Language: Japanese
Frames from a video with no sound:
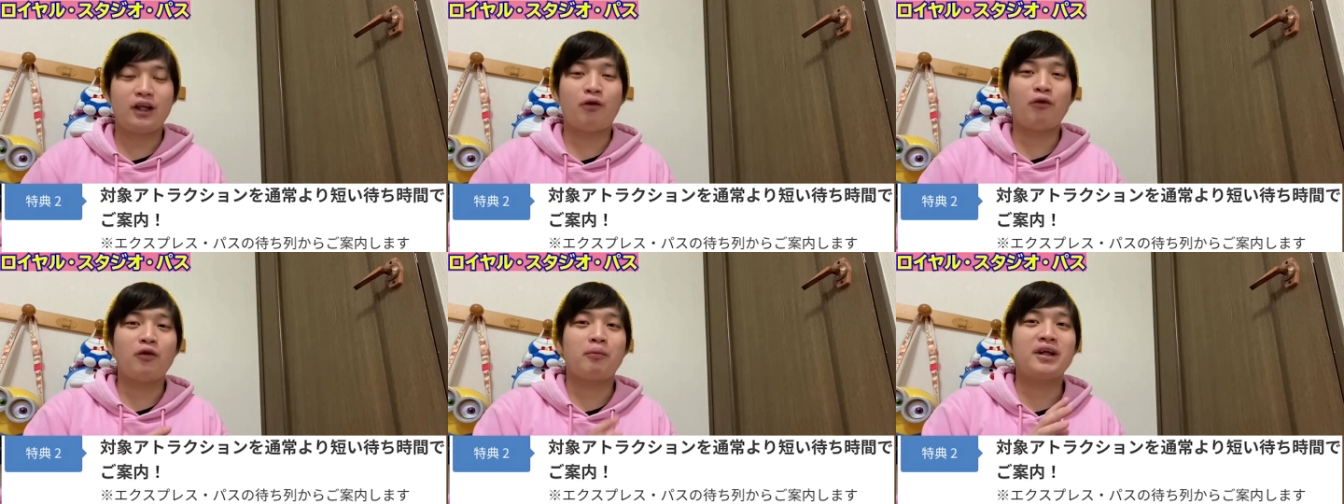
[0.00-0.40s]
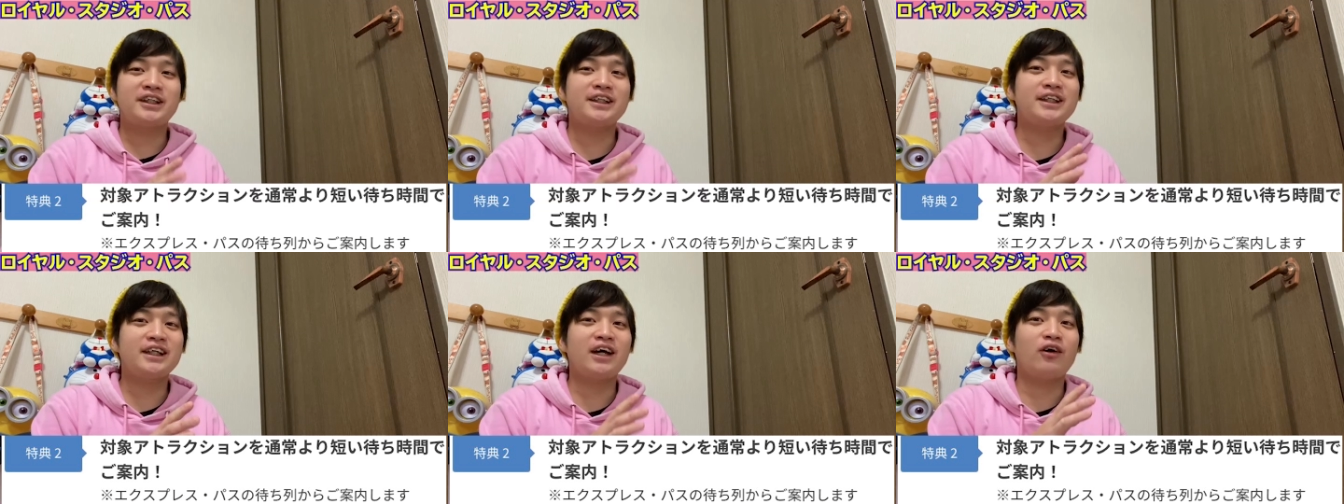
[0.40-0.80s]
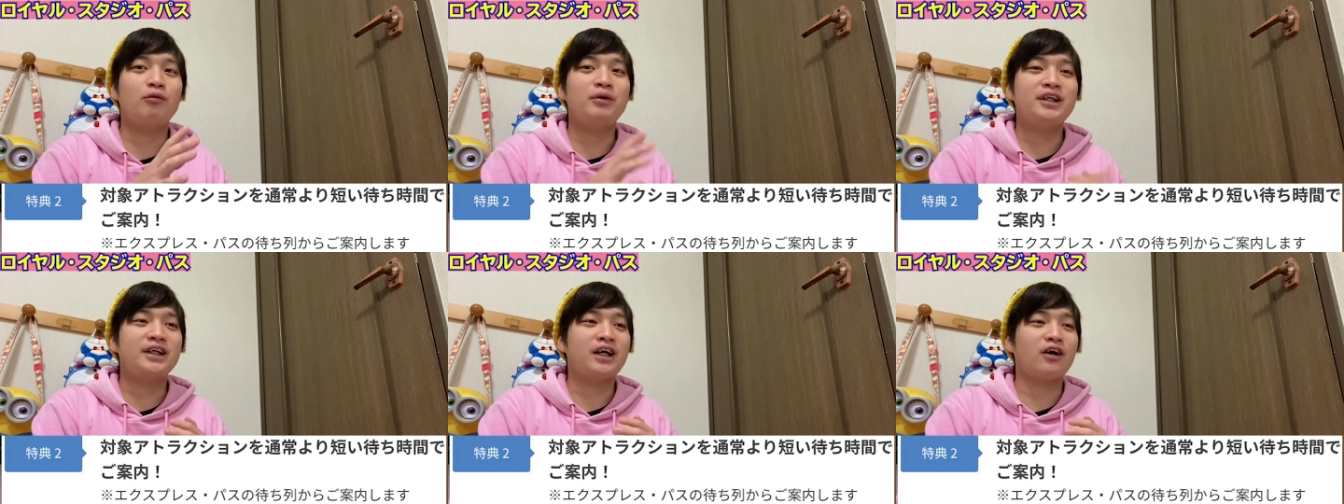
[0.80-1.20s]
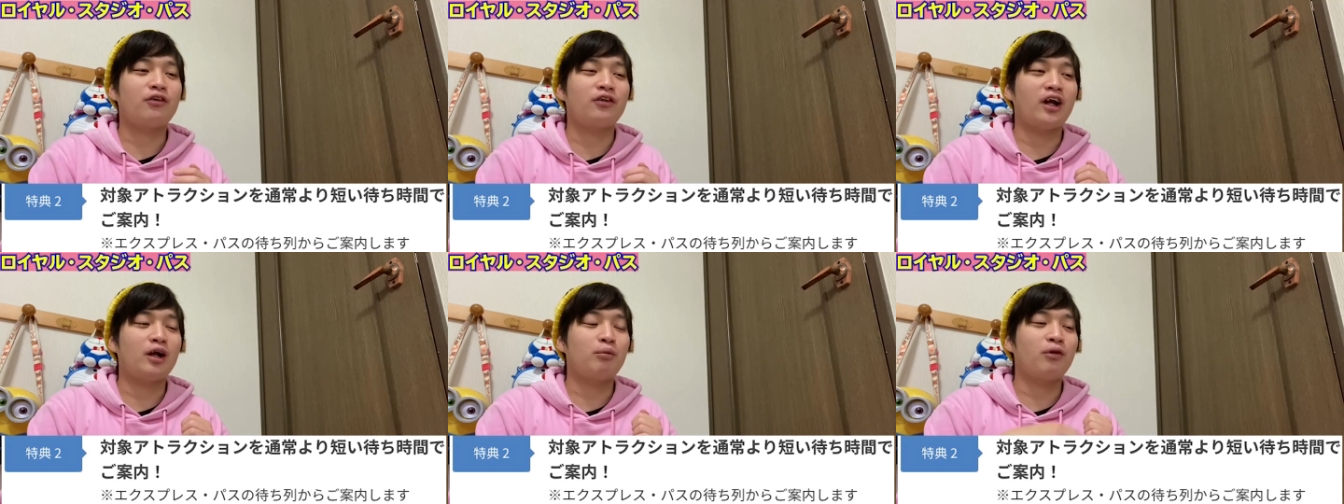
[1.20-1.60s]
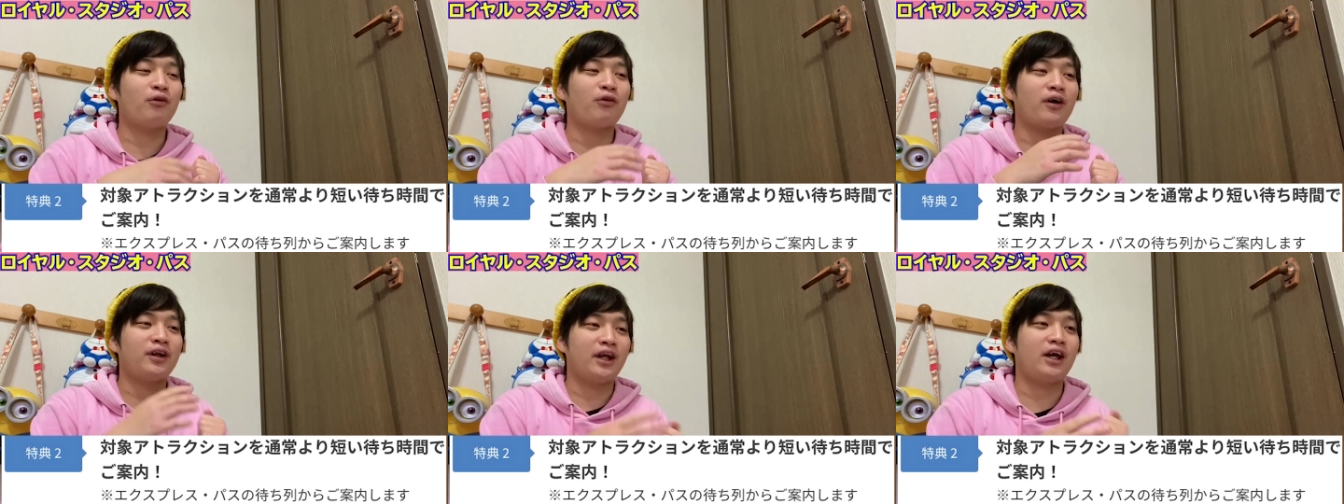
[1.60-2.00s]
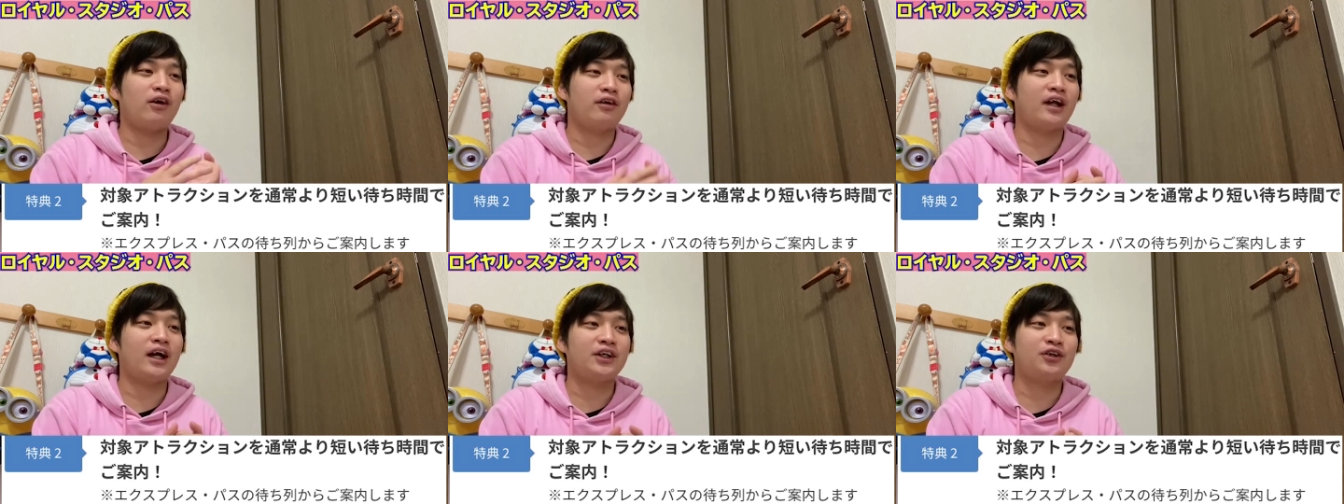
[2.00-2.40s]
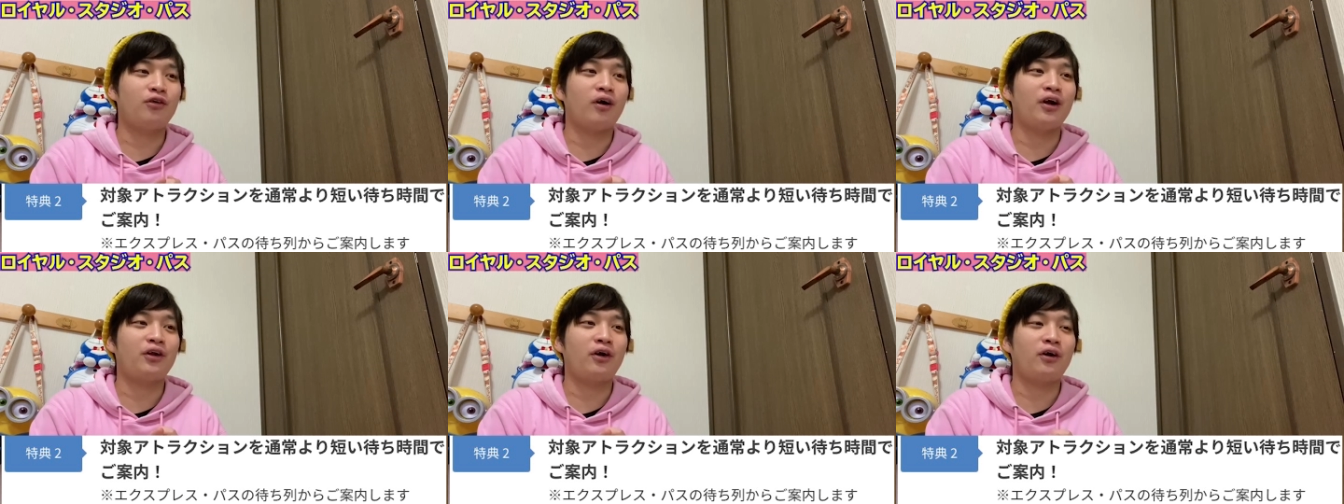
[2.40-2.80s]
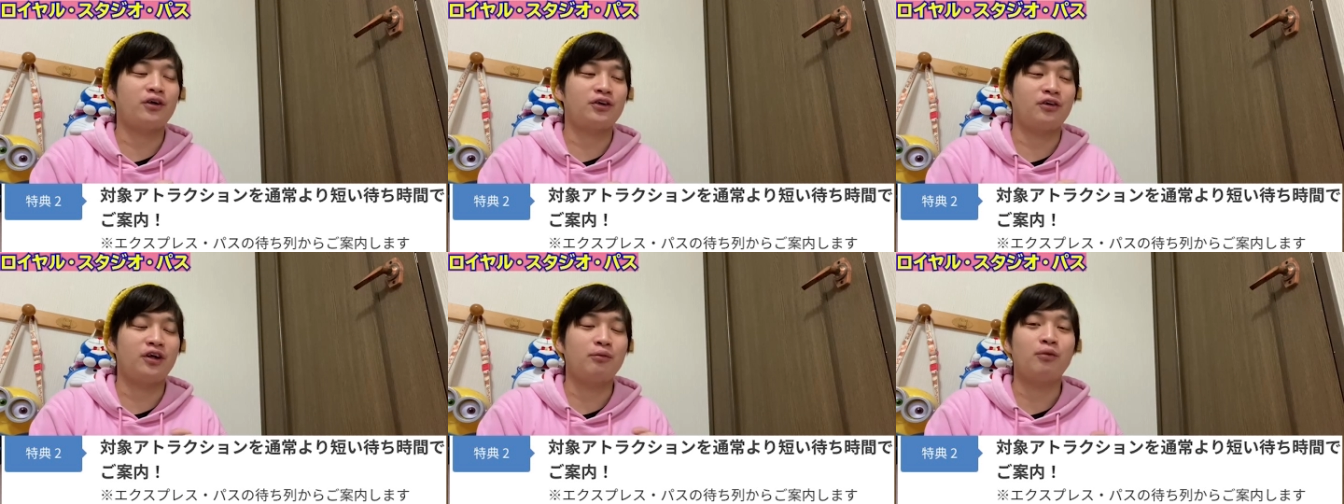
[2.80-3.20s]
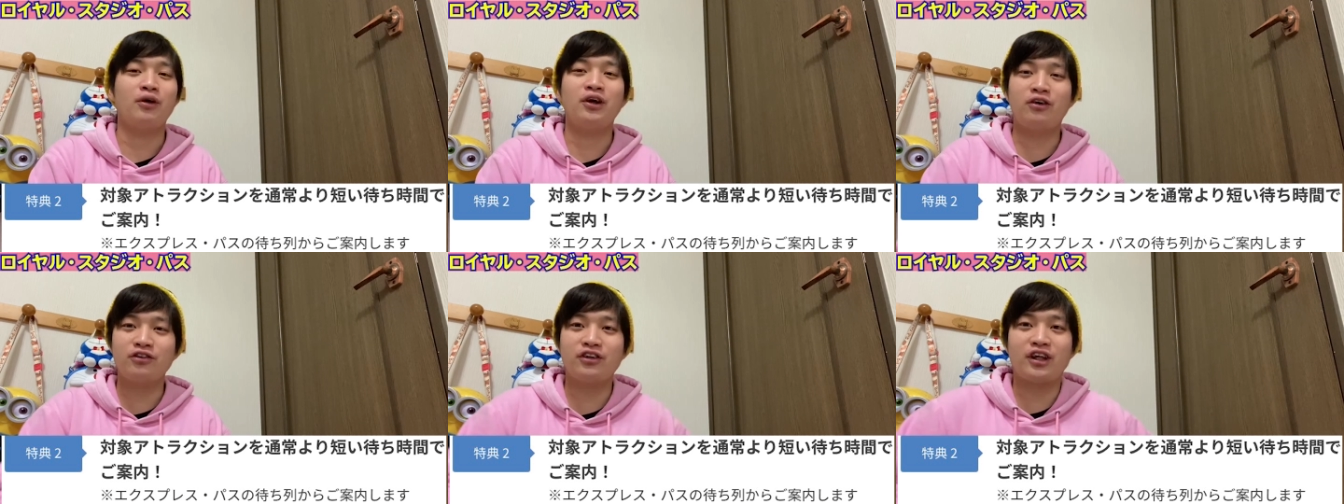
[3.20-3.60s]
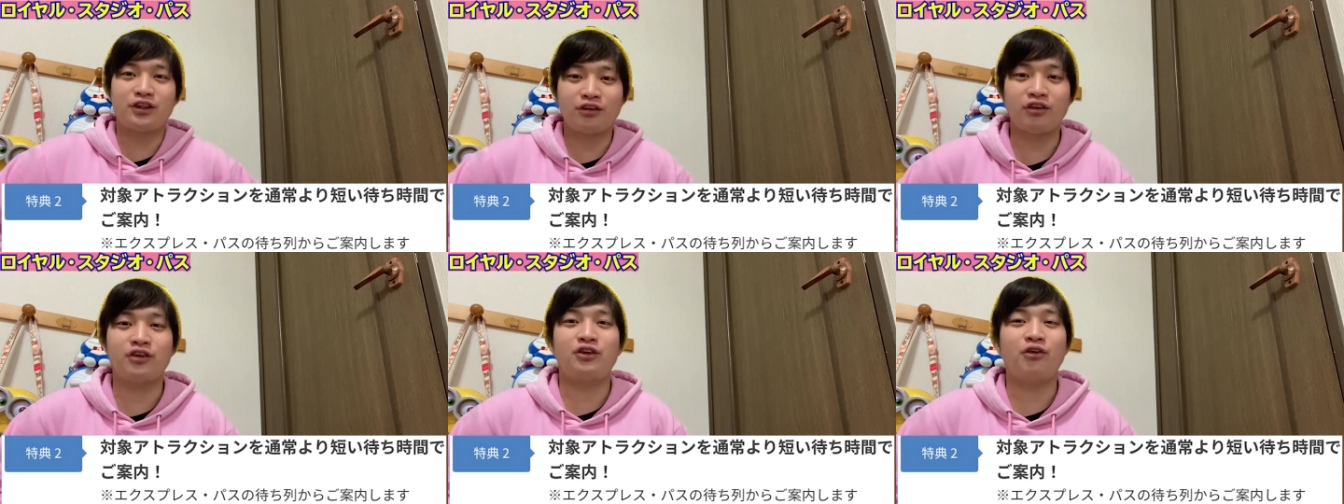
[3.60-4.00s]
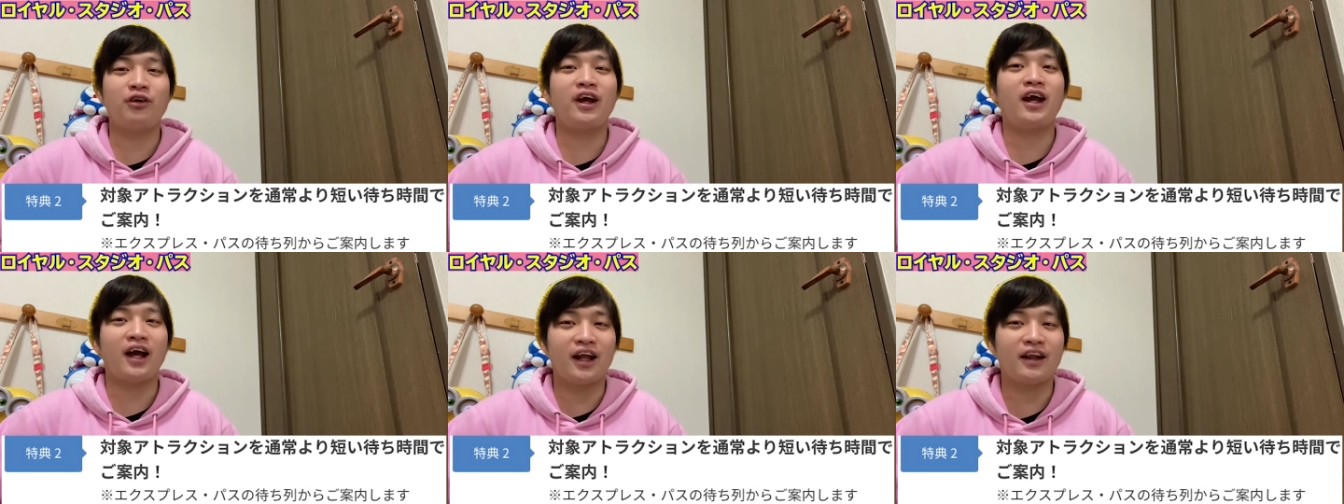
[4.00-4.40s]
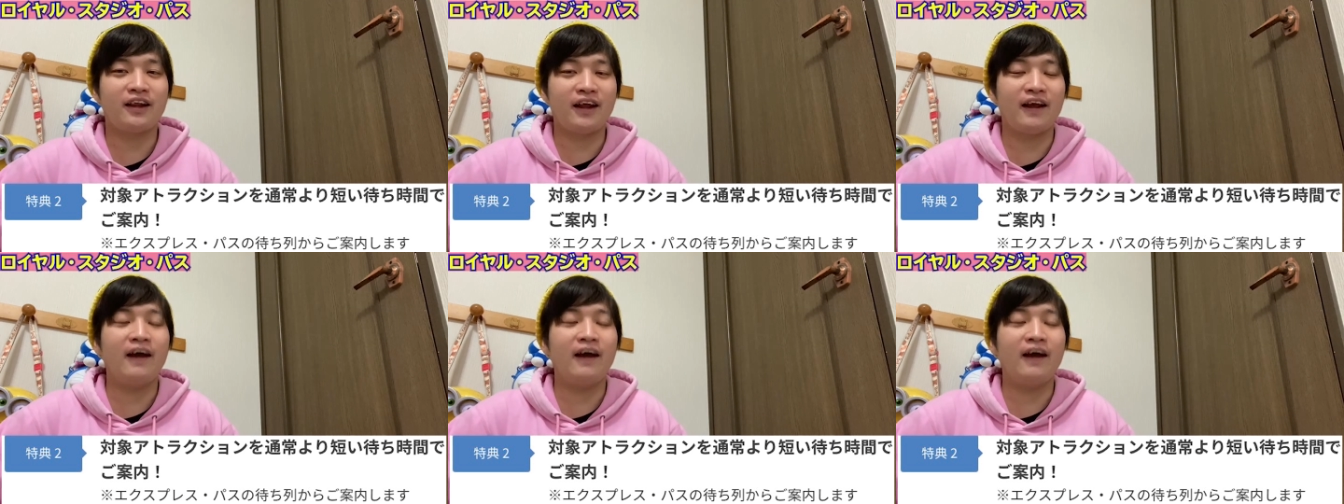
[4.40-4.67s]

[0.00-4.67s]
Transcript: で、この待ち時間を短く並ぶことができる対象アトラクションにもいくつかちょっと条件があっ